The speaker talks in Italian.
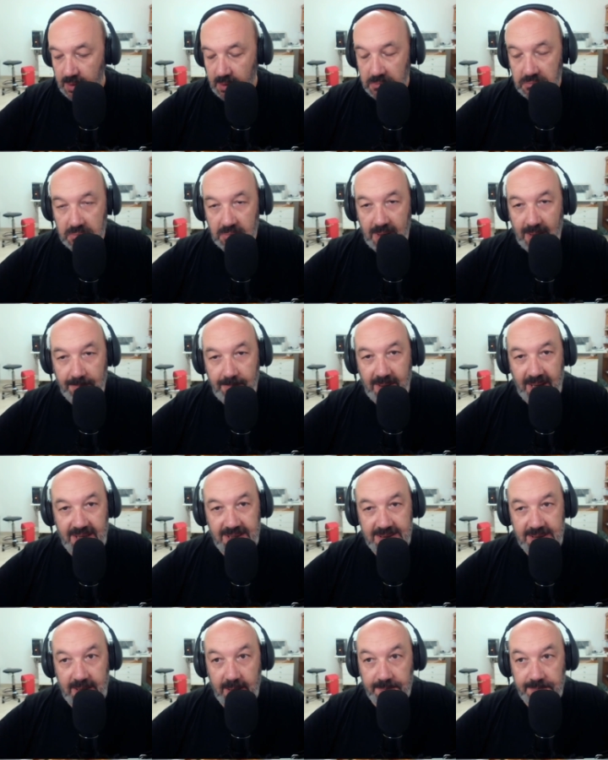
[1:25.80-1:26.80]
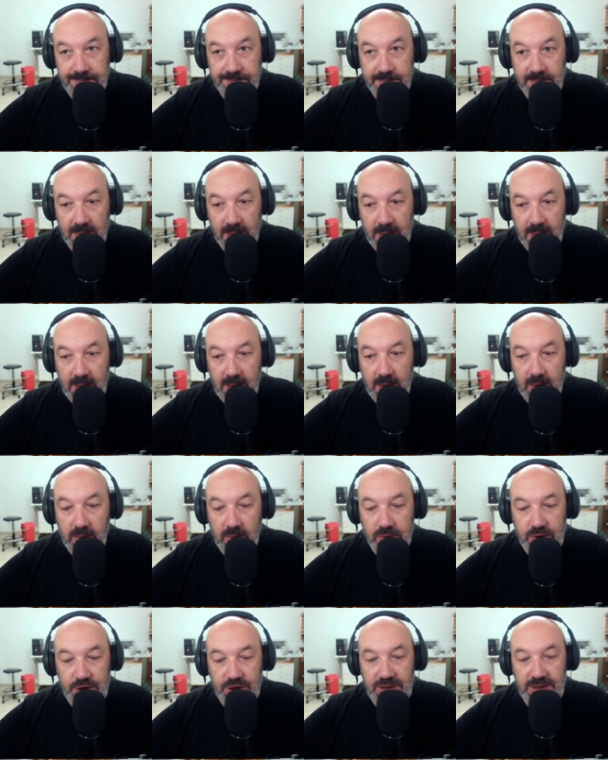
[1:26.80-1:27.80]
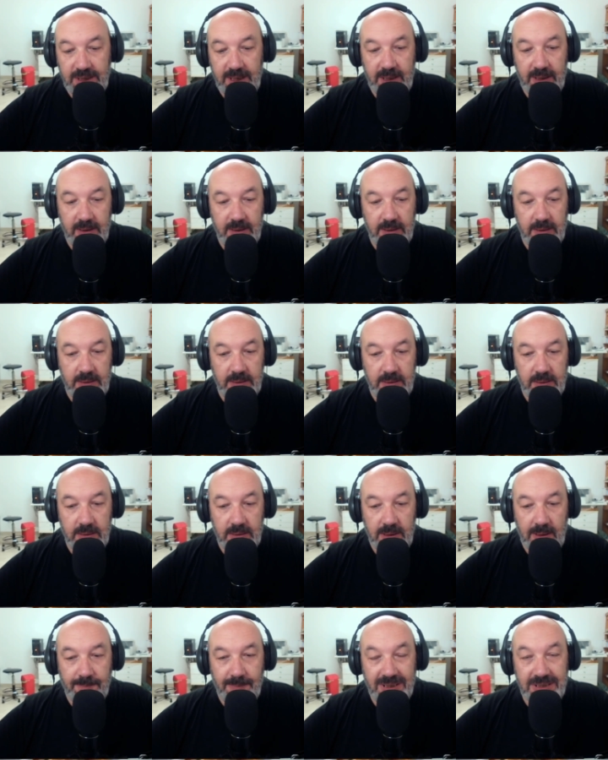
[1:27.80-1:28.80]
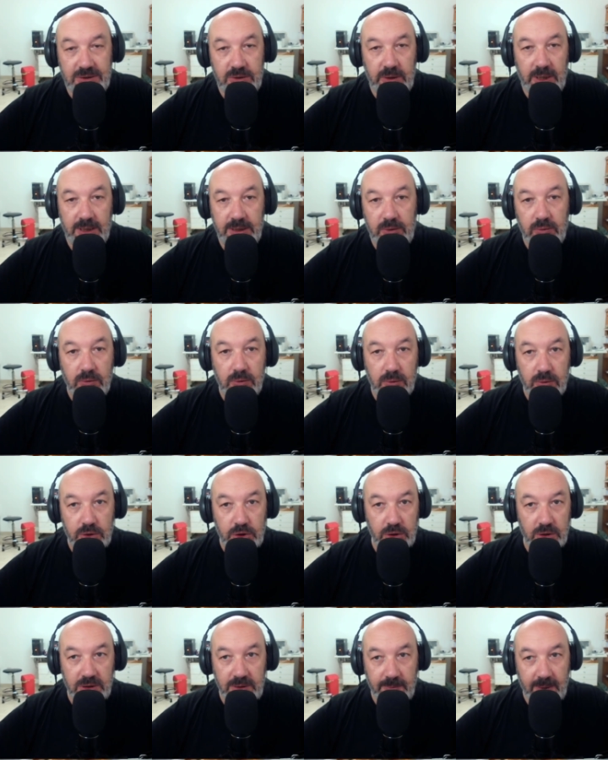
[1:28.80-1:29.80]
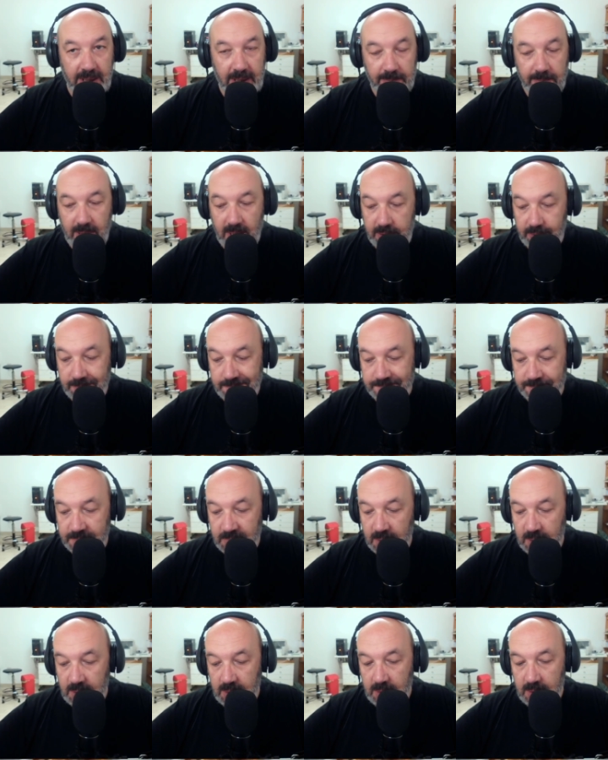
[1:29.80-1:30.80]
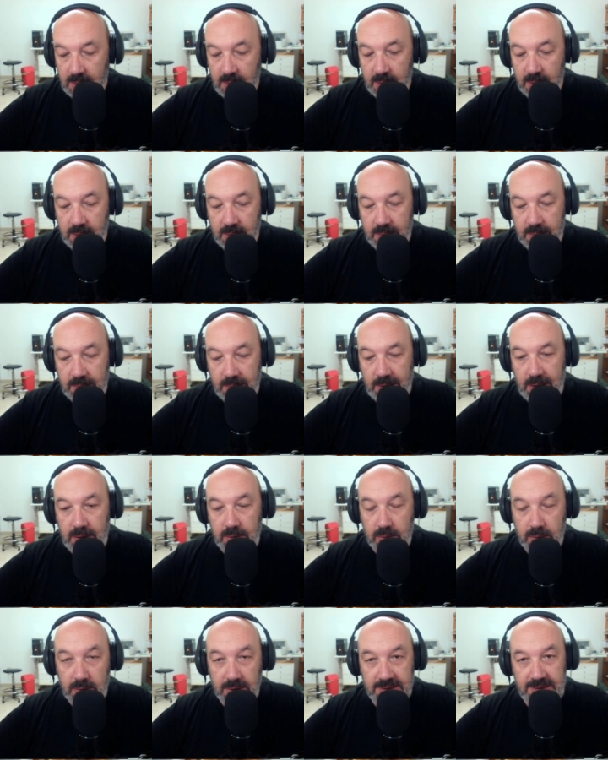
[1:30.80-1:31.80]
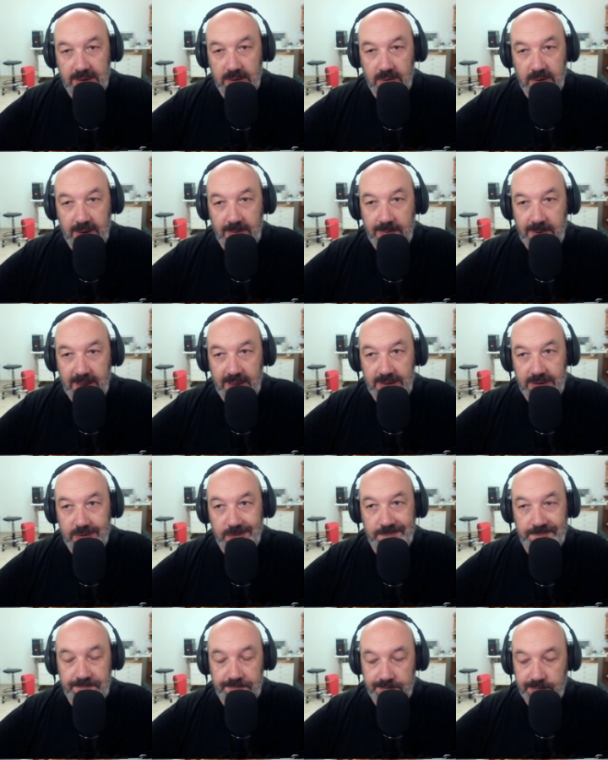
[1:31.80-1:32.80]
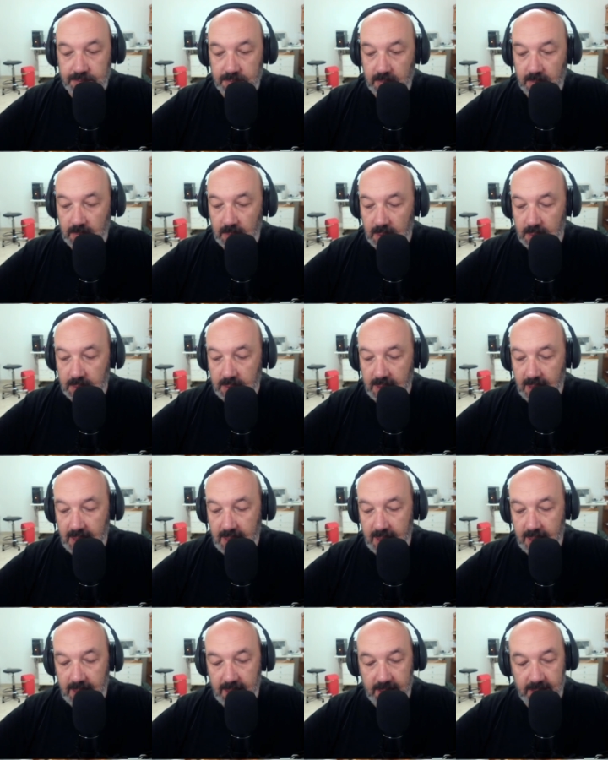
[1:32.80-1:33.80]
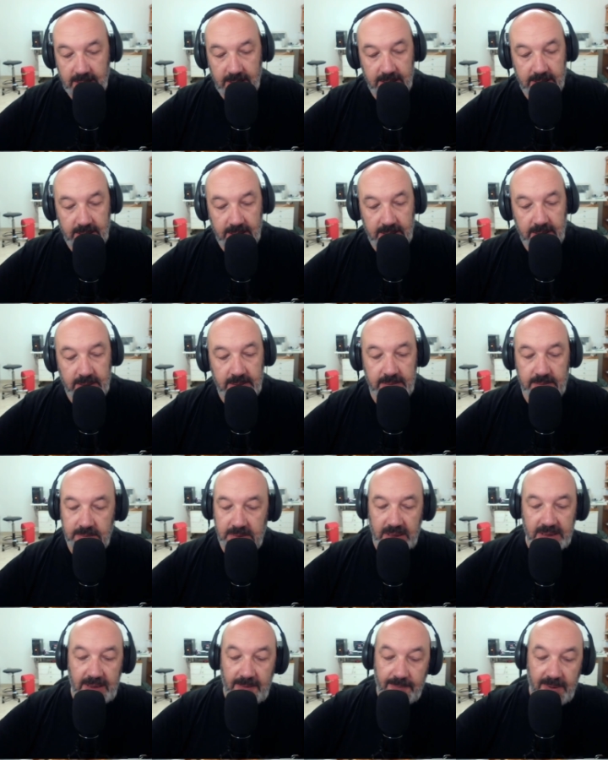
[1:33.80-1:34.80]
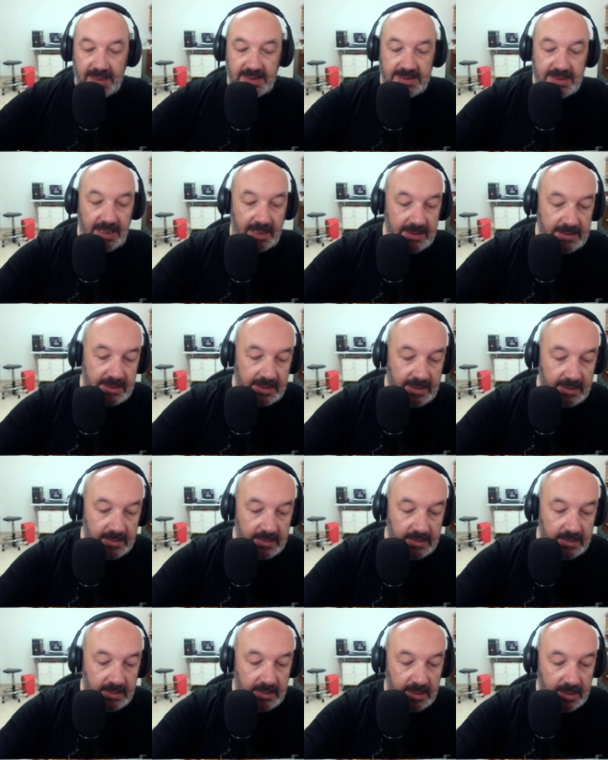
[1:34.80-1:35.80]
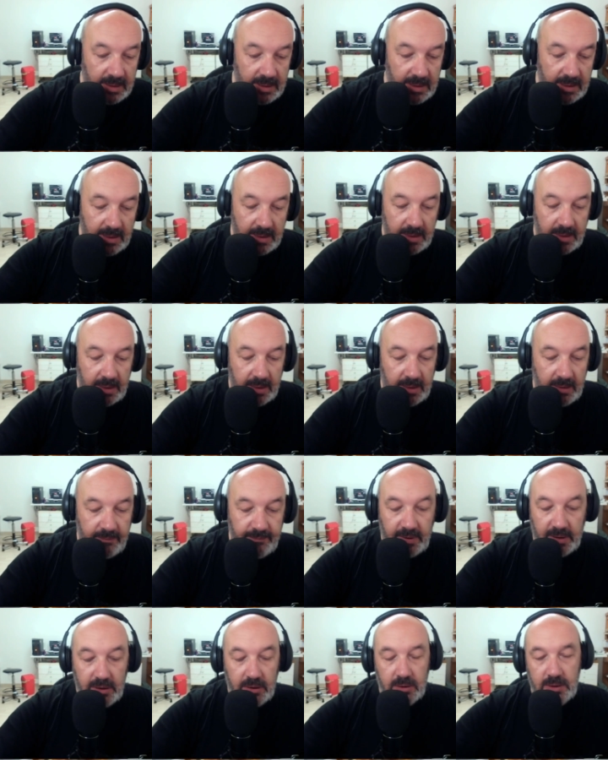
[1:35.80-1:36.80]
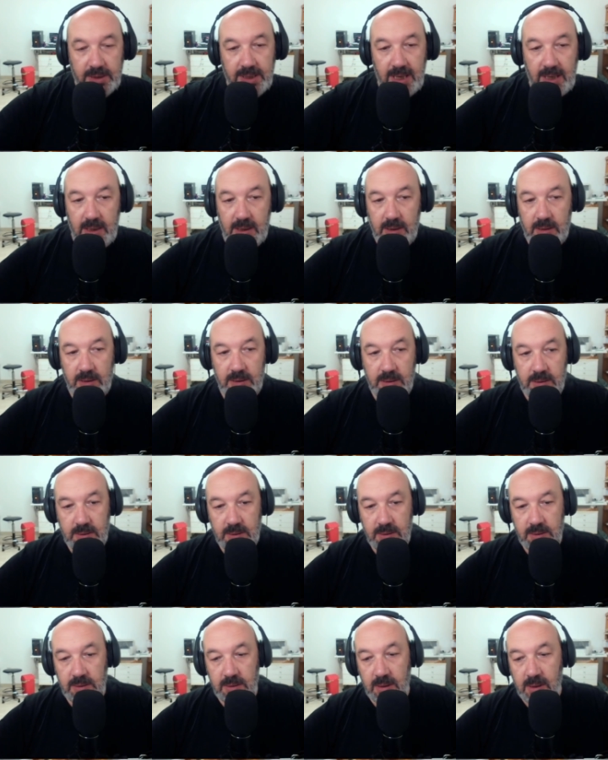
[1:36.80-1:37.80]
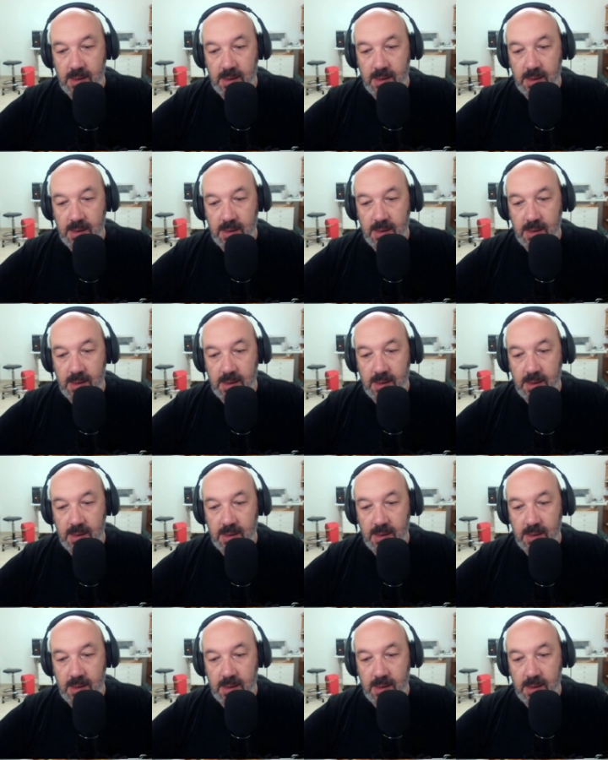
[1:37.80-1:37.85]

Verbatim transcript: una bestia, uccide eh, a bastonate un cucciolo di mare in mano. Eh, il tutto è stato ripreso dalle, da, da, da, da dei passanti il video del, eh,